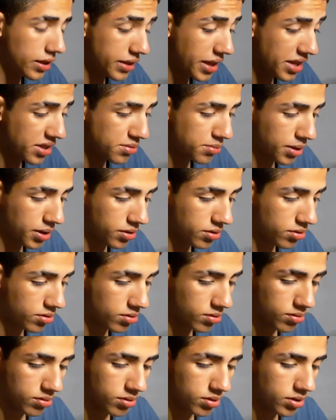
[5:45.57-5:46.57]
10
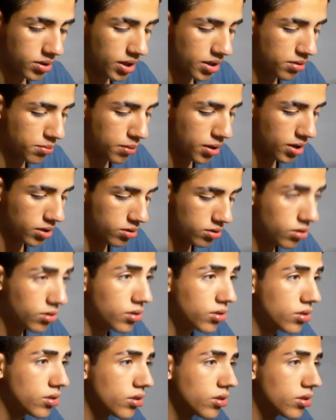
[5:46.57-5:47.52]
metros. 10 metros.